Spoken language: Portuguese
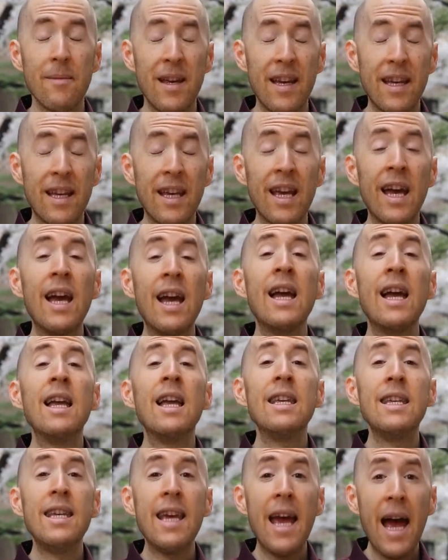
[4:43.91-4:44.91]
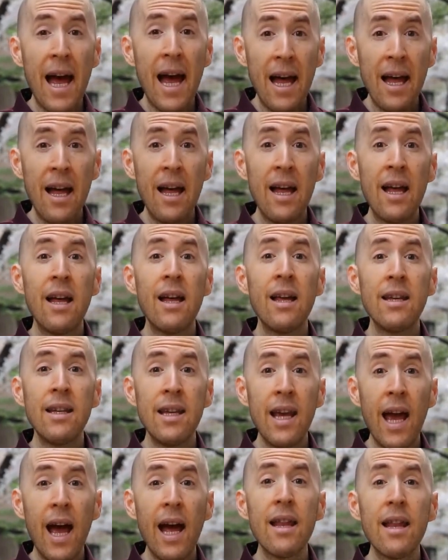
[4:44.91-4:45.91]
Eu estou tipo, sim,
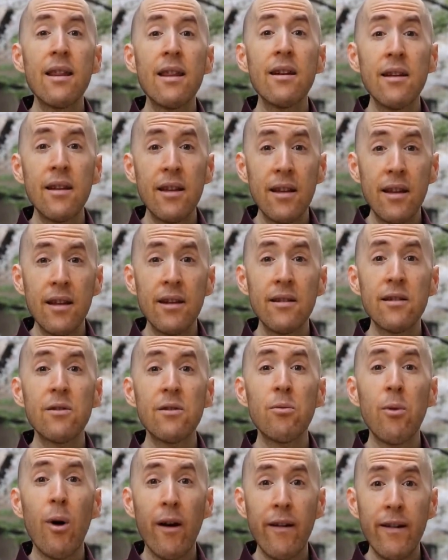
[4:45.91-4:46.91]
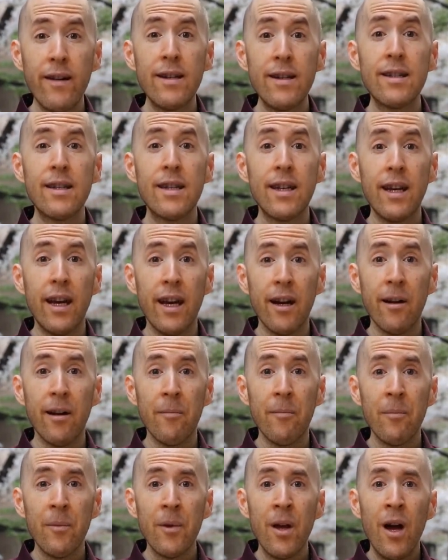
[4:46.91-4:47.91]
sim, há preocupações aqui.